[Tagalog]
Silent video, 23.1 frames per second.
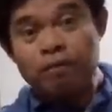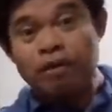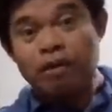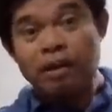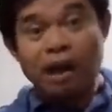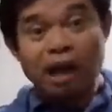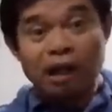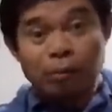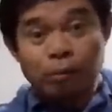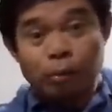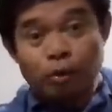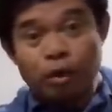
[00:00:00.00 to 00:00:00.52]

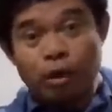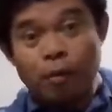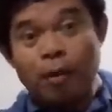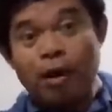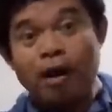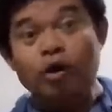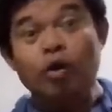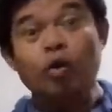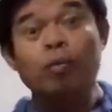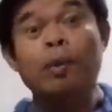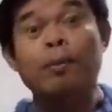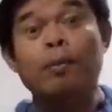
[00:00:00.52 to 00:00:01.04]
Lahat po ng
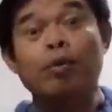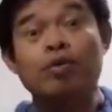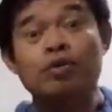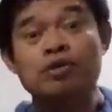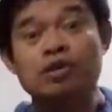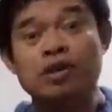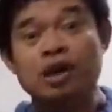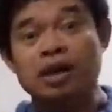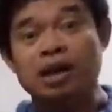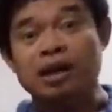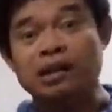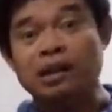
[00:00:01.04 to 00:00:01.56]
mga dumi po
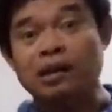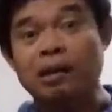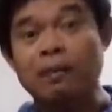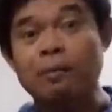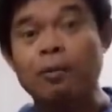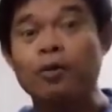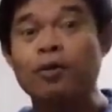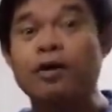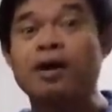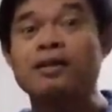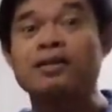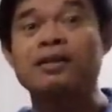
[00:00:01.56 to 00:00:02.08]
na katawan
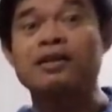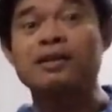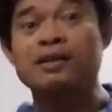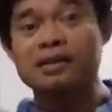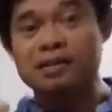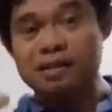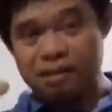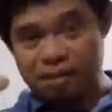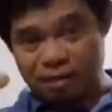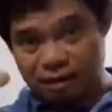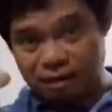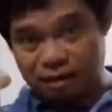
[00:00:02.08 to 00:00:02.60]
po natin
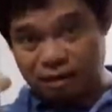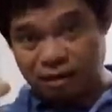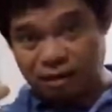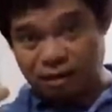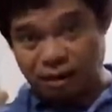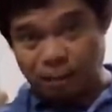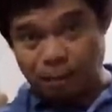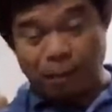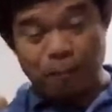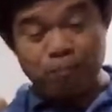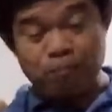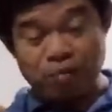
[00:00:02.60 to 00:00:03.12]
is
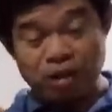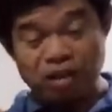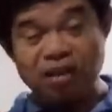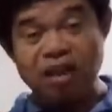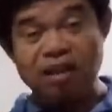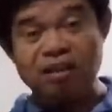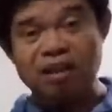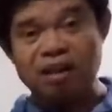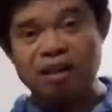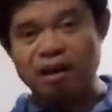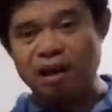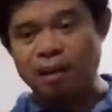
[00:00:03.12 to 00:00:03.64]
uh,
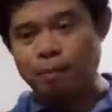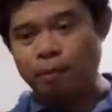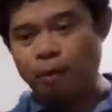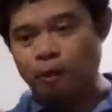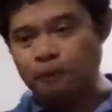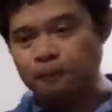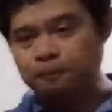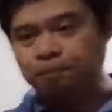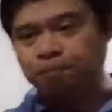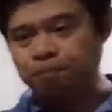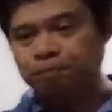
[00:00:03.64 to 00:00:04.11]
natatanggal po.